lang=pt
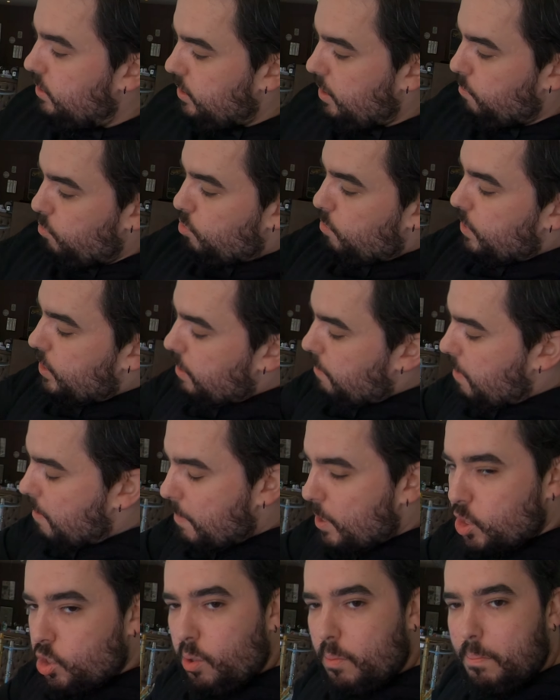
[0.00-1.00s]
Temos umas
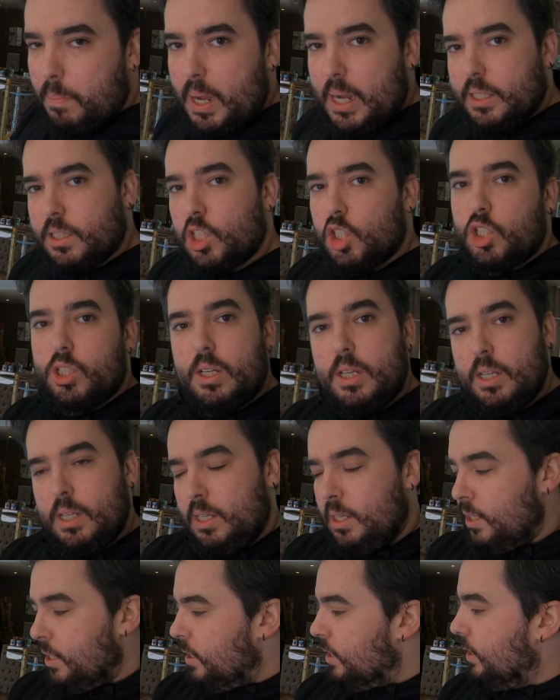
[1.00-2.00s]
também mais compactas
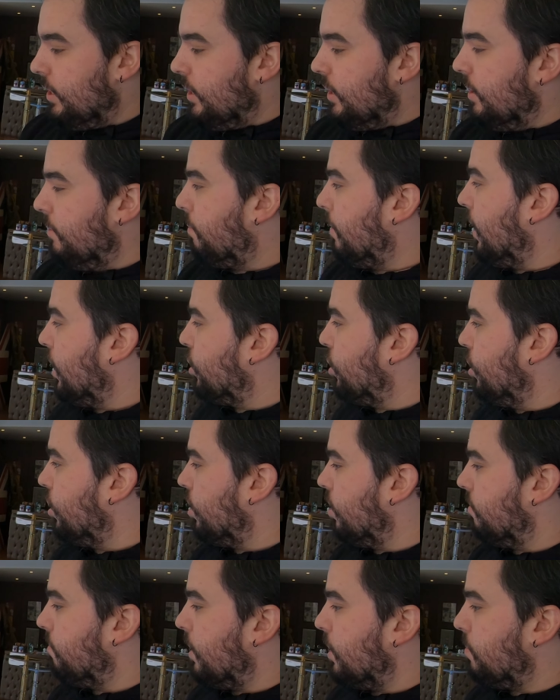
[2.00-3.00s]
uh, para as
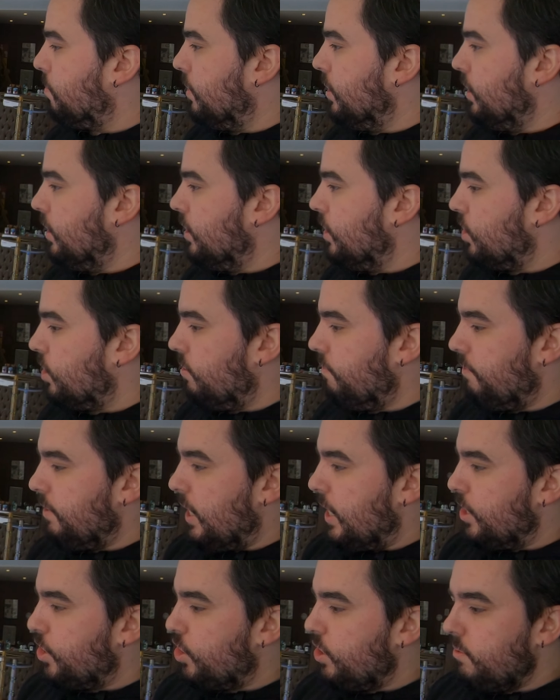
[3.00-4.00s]
xixas mais pequeninas de
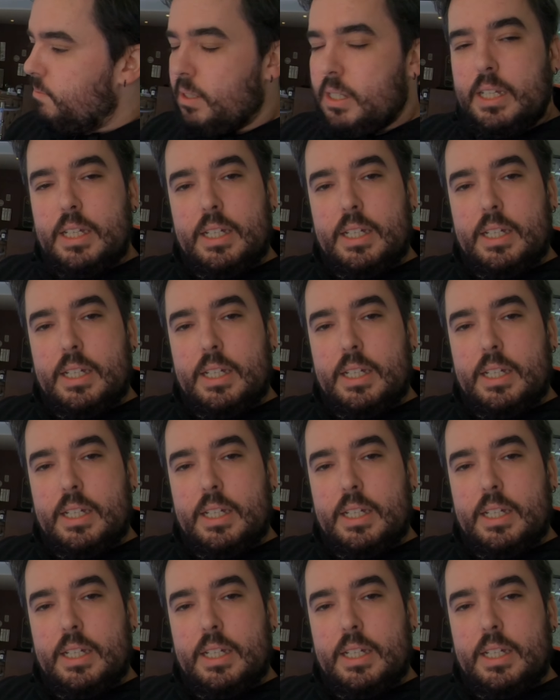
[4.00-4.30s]
viagem.